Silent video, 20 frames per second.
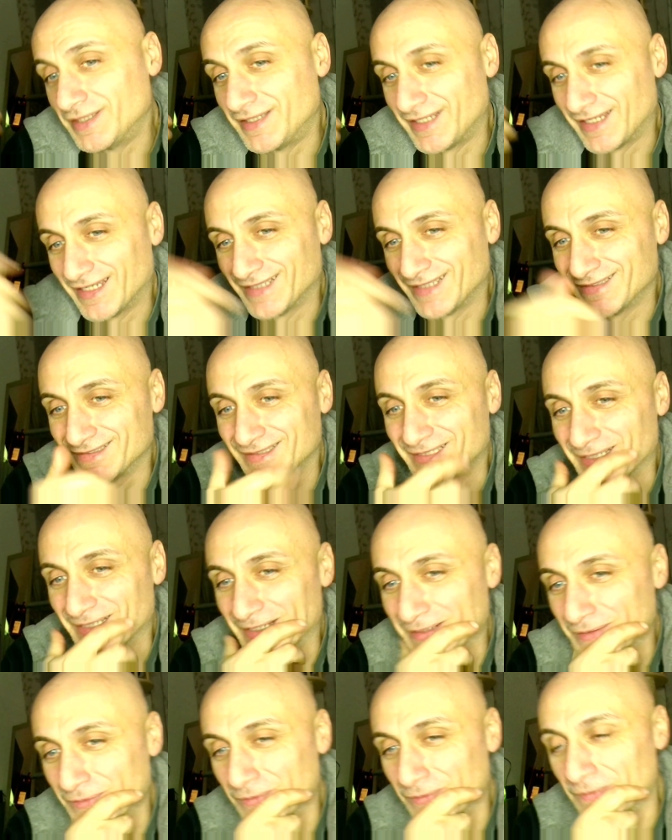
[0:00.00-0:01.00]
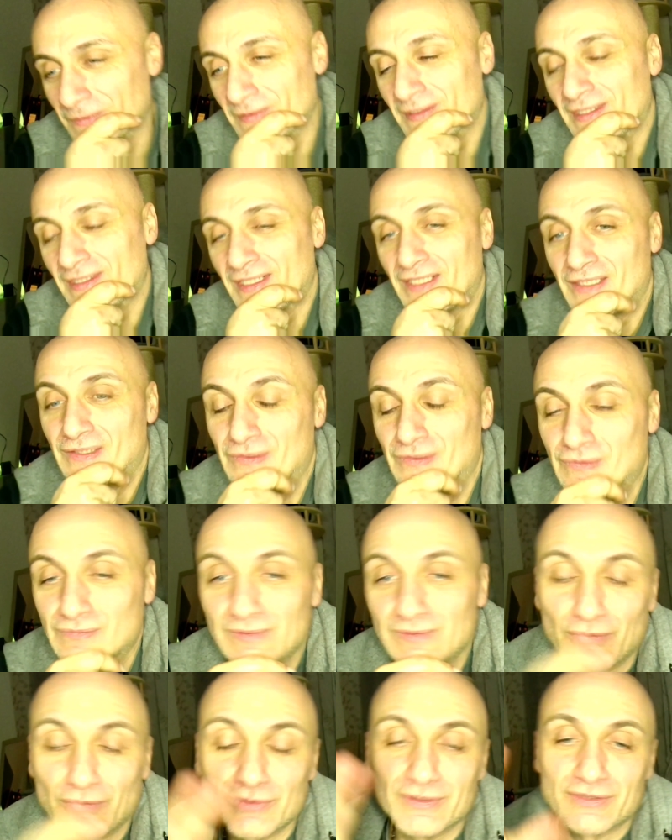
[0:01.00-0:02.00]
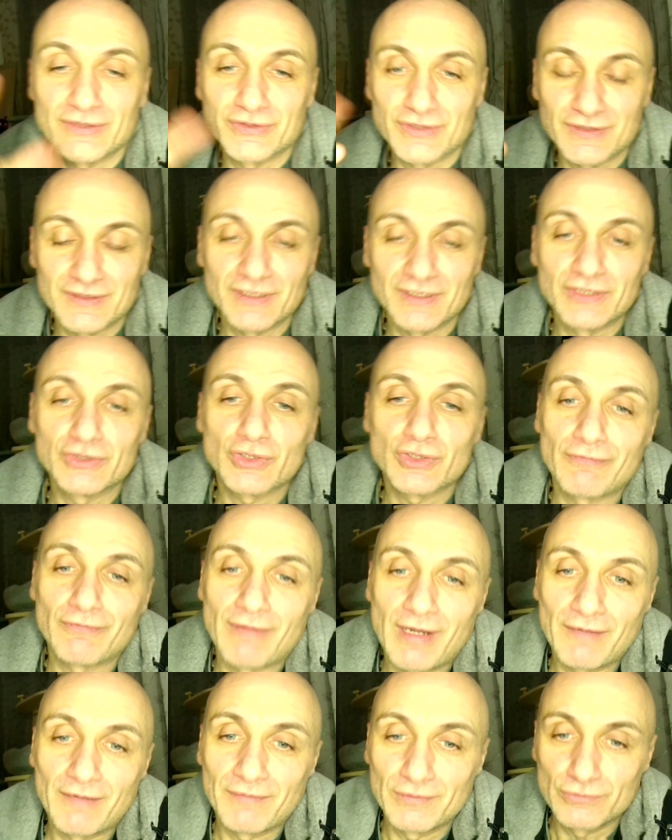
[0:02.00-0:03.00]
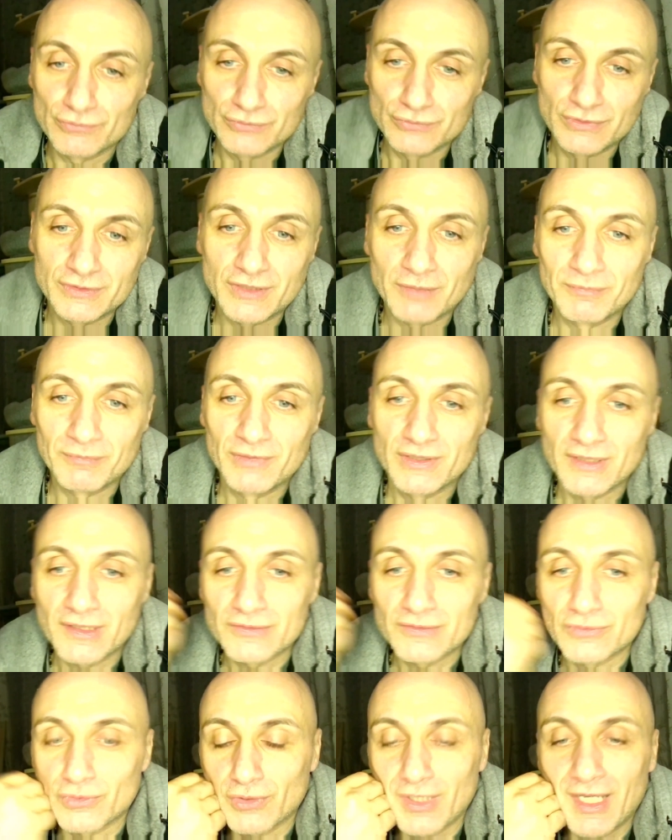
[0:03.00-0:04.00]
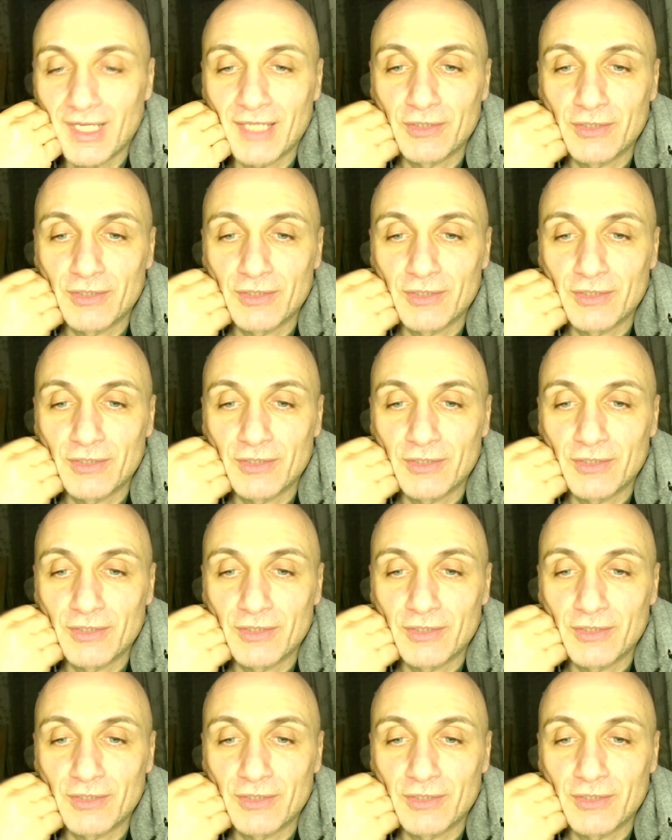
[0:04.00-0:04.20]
niente. Ecco. Una volta ci si ritrovava in un determinato orario